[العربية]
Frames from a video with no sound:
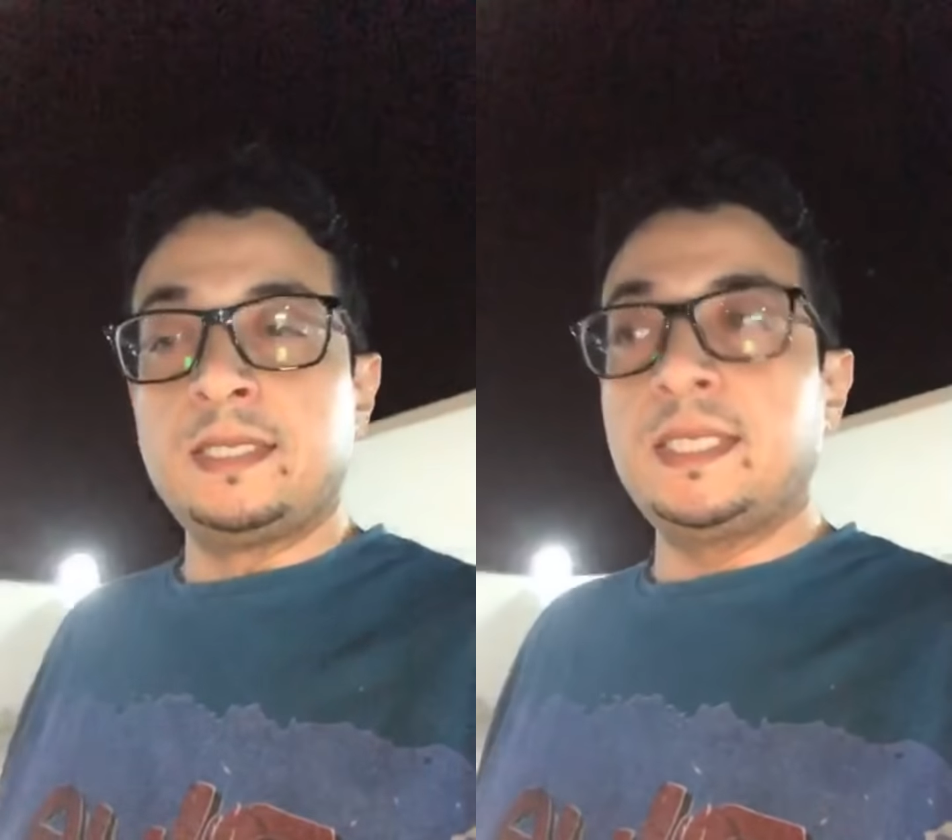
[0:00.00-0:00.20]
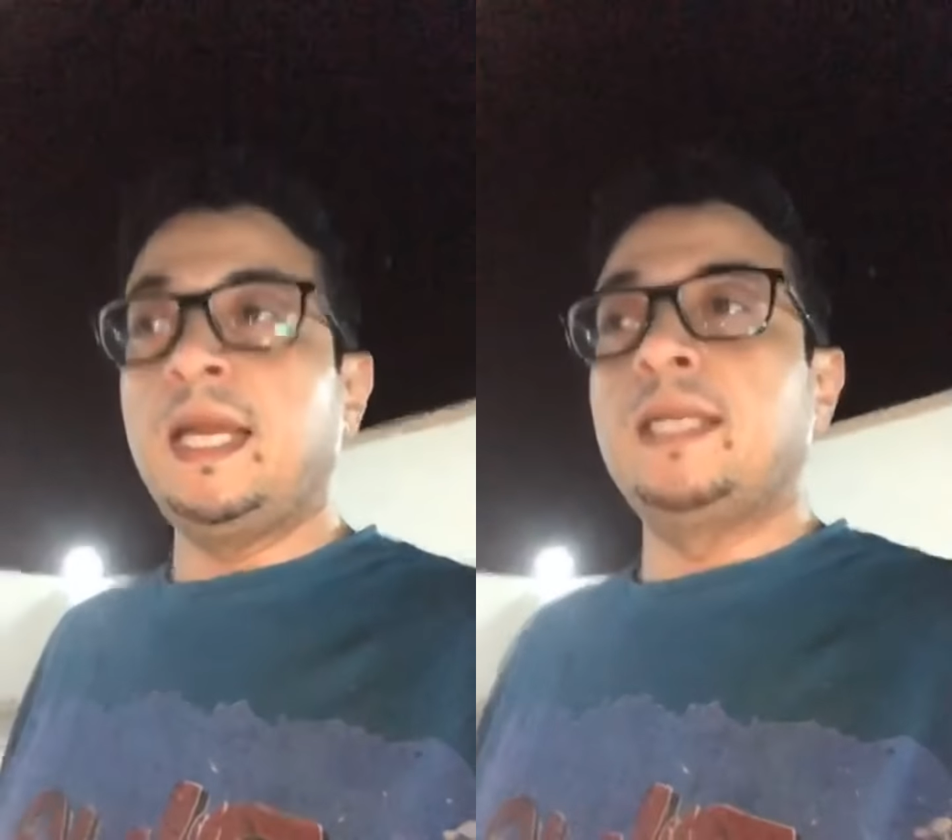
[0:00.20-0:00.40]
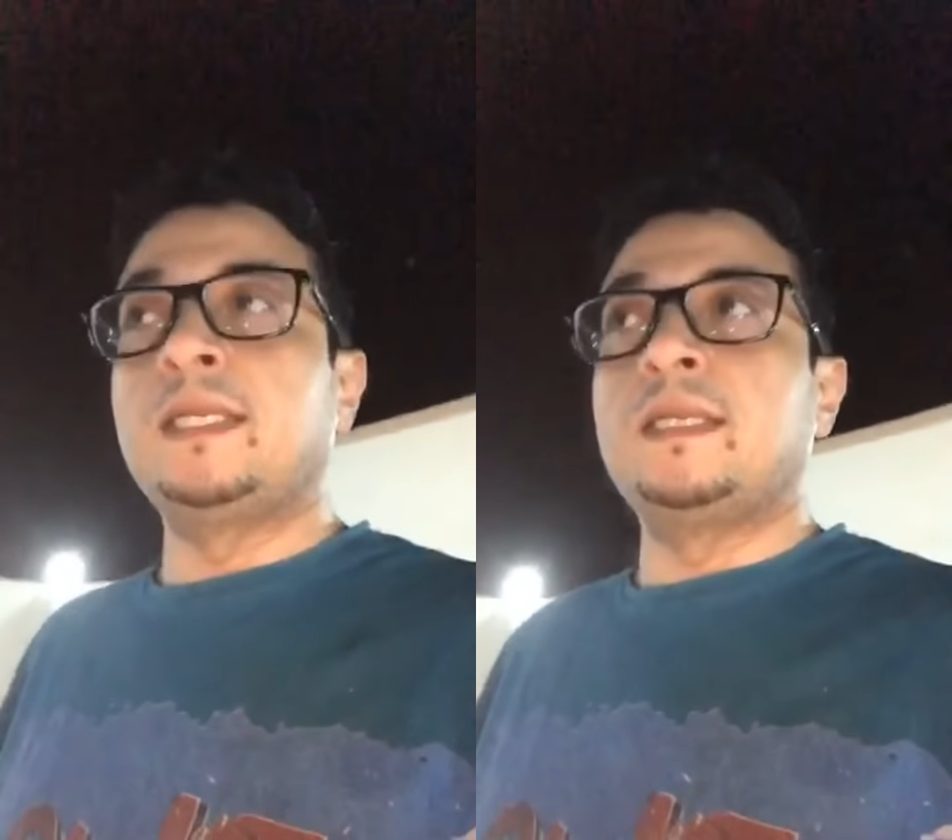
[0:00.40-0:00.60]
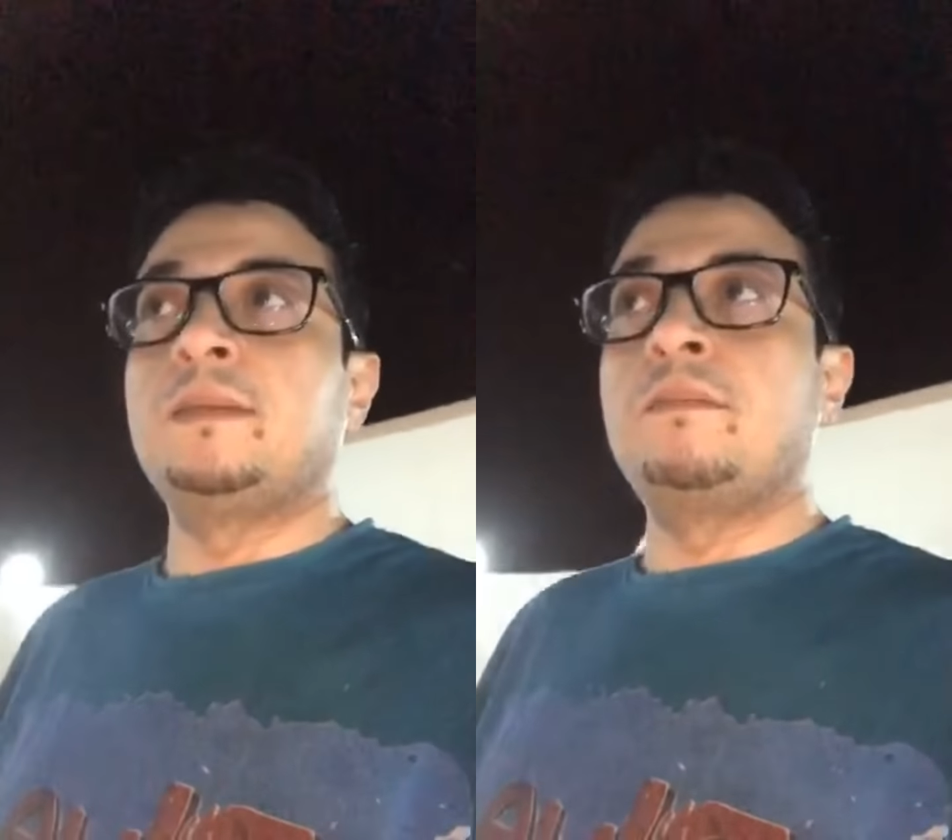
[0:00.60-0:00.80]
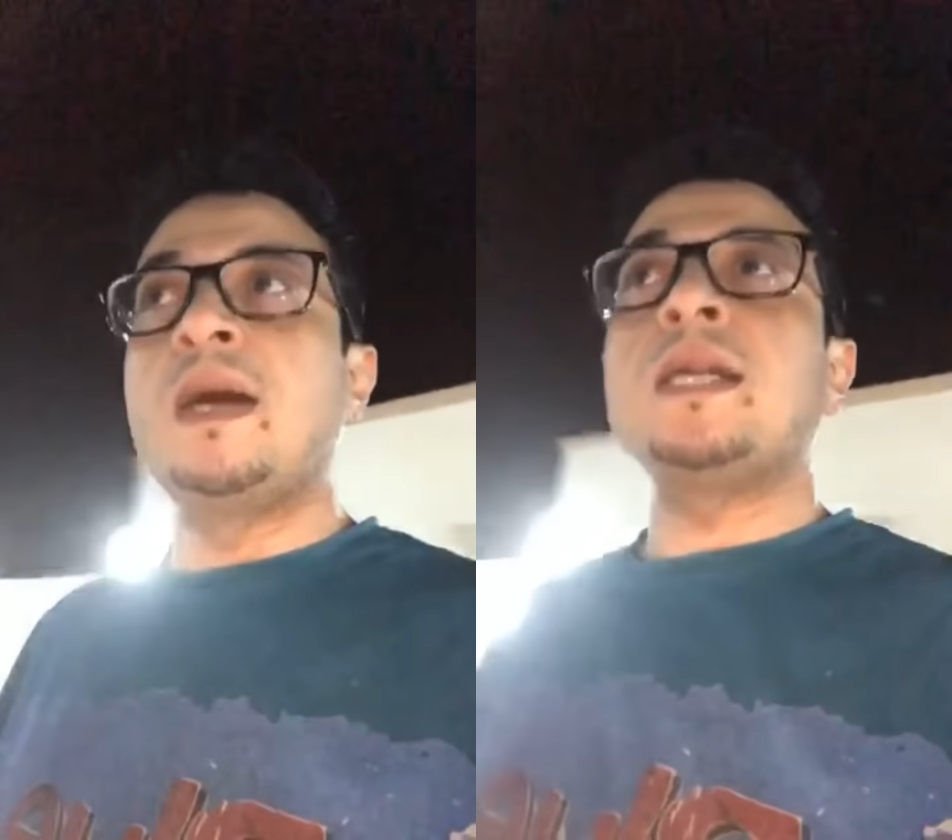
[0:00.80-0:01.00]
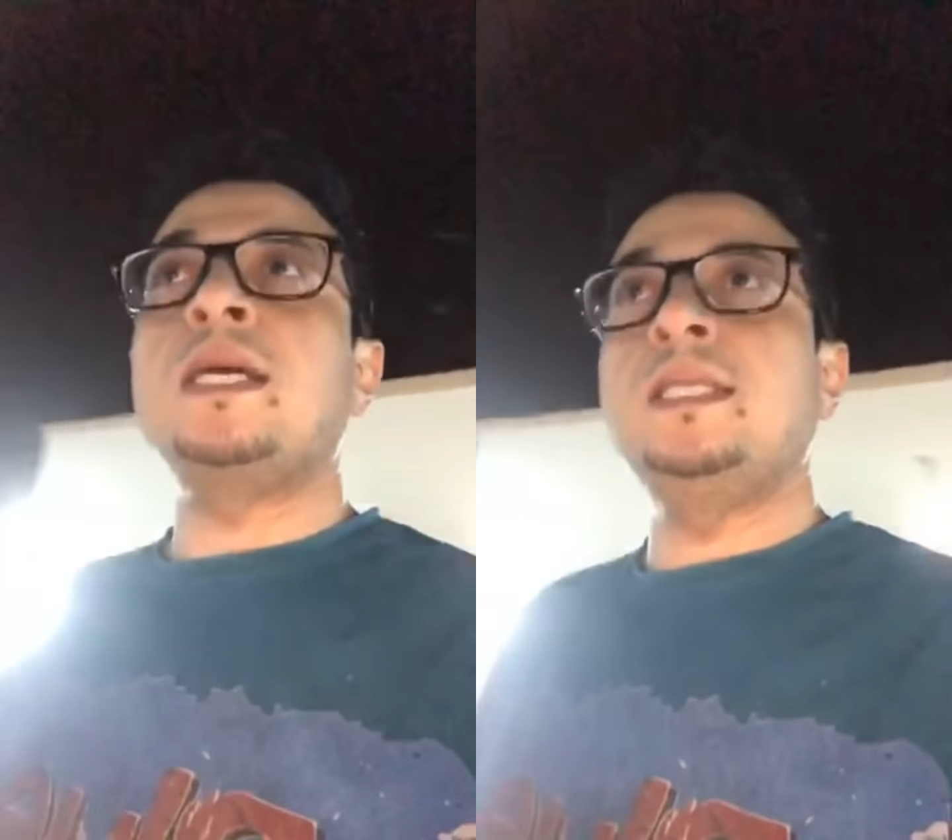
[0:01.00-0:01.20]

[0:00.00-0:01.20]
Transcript: يعني ما راح